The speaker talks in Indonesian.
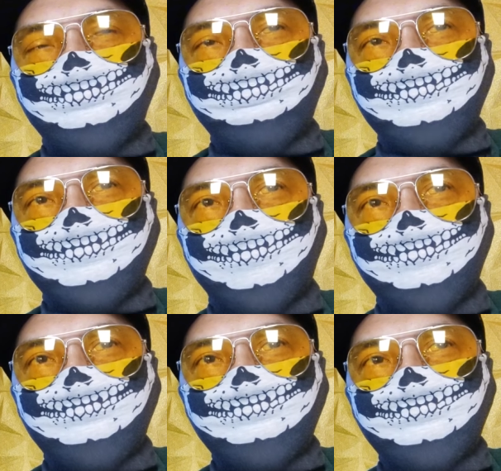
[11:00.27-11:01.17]
sama
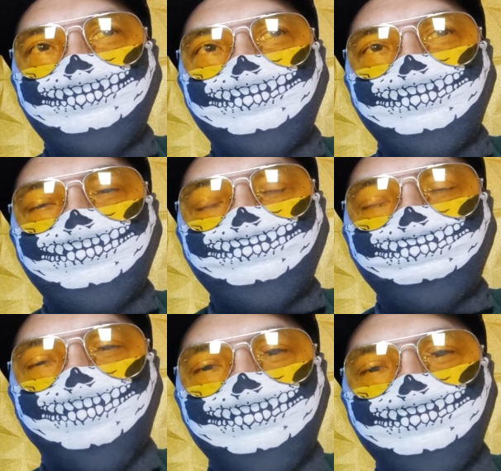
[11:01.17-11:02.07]
sekali
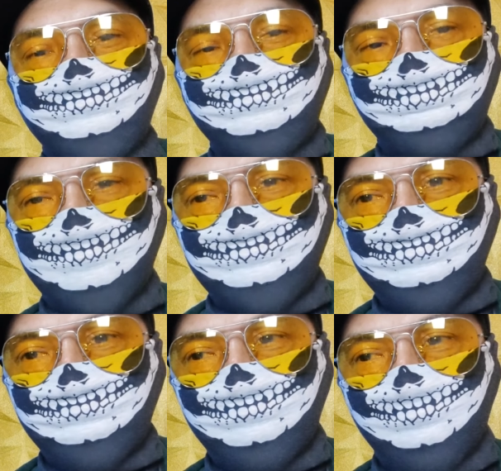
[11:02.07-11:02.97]
sumbangsi
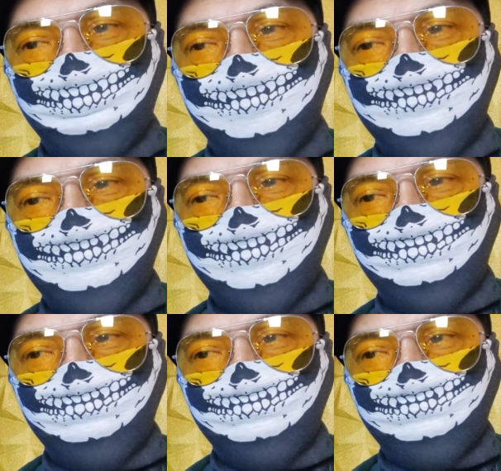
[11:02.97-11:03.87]
Sumancur, apalagi
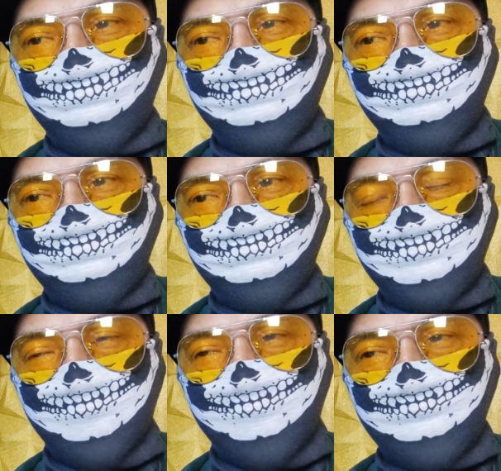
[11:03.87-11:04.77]
kalau
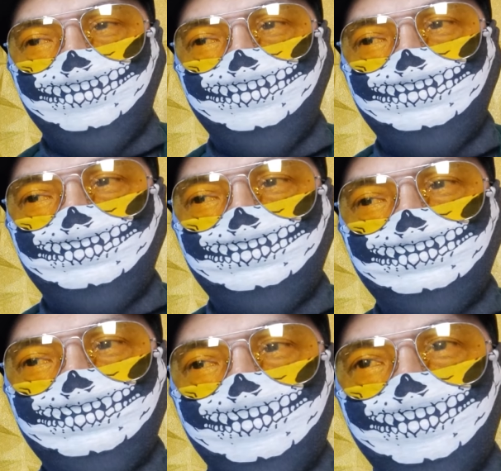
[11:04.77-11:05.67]
dia katakan
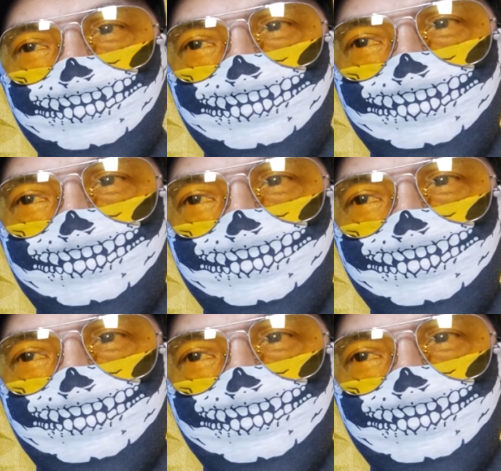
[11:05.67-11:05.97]
ya